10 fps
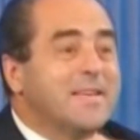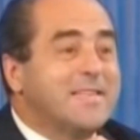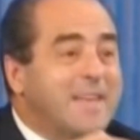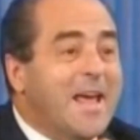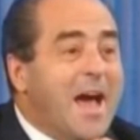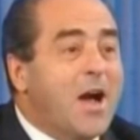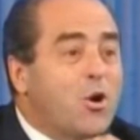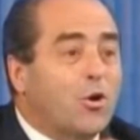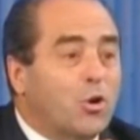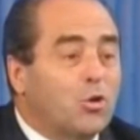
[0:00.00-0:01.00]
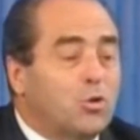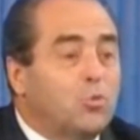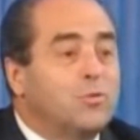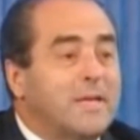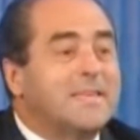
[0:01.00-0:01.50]
se ha
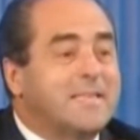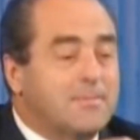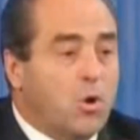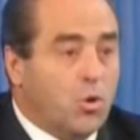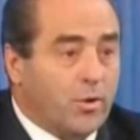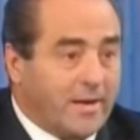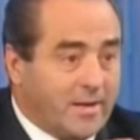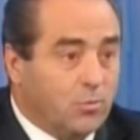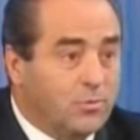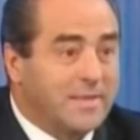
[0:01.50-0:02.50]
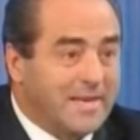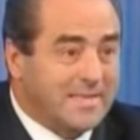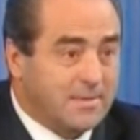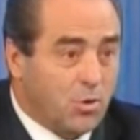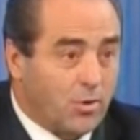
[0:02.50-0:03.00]
corrotto un testimone, un
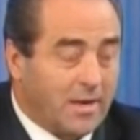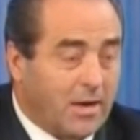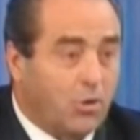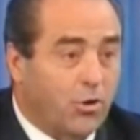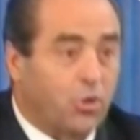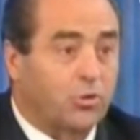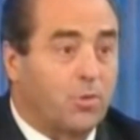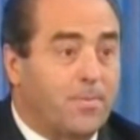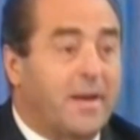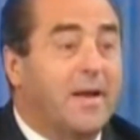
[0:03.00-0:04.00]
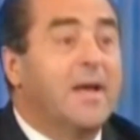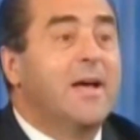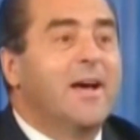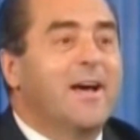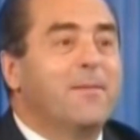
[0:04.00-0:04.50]
testimone l'ha corrotto per,
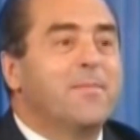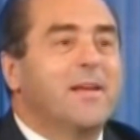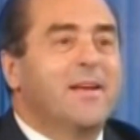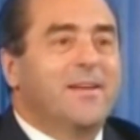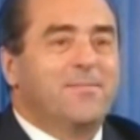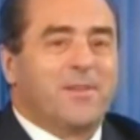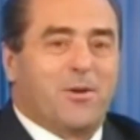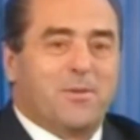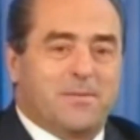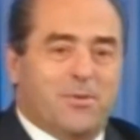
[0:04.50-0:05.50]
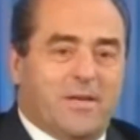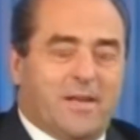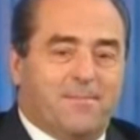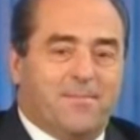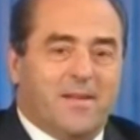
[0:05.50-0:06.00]
eh, come si può
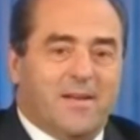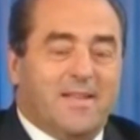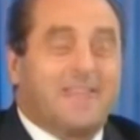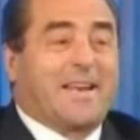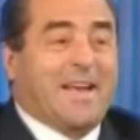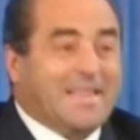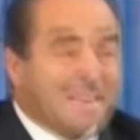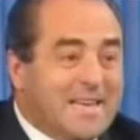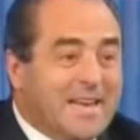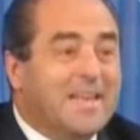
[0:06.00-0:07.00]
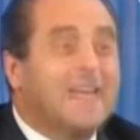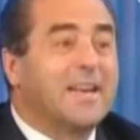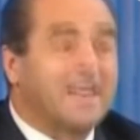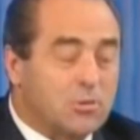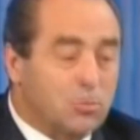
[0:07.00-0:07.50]
dire, tradire
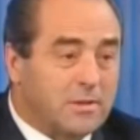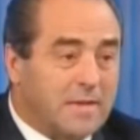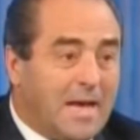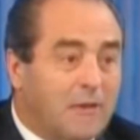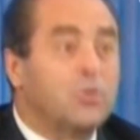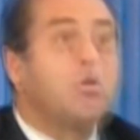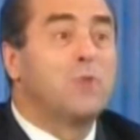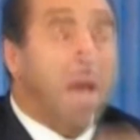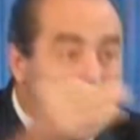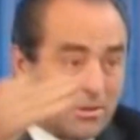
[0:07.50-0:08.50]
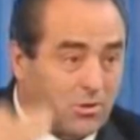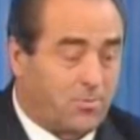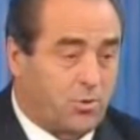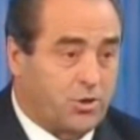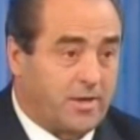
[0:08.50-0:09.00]
il risultato di un
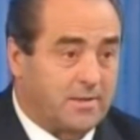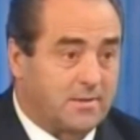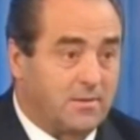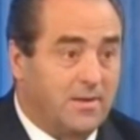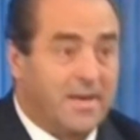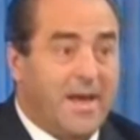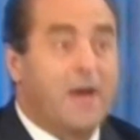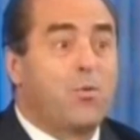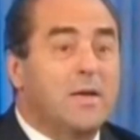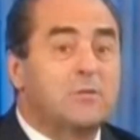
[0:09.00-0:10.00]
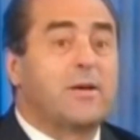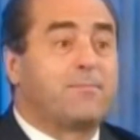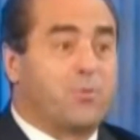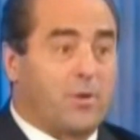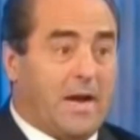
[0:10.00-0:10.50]
altro processo. E questo
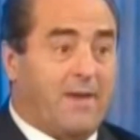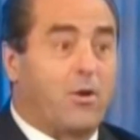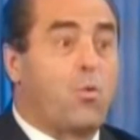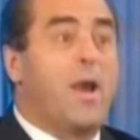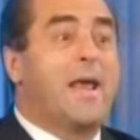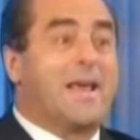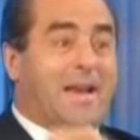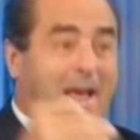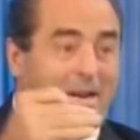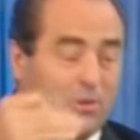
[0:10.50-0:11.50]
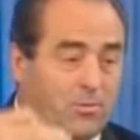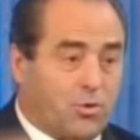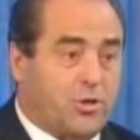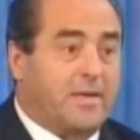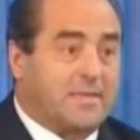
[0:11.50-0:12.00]
è più grave. Qual era l'altro
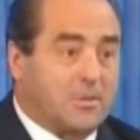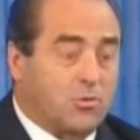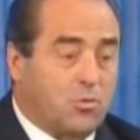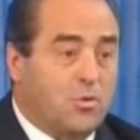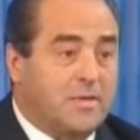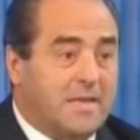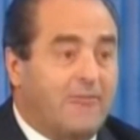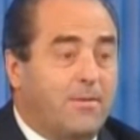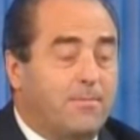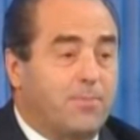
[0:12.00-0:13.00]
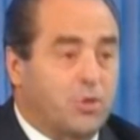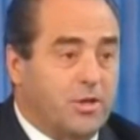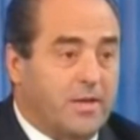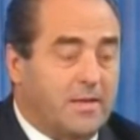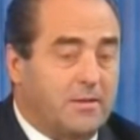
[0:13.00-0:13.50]
processo su cui stava
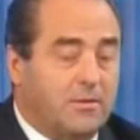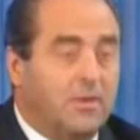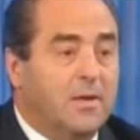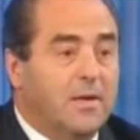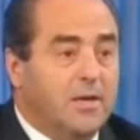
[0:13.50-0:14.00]
procedendo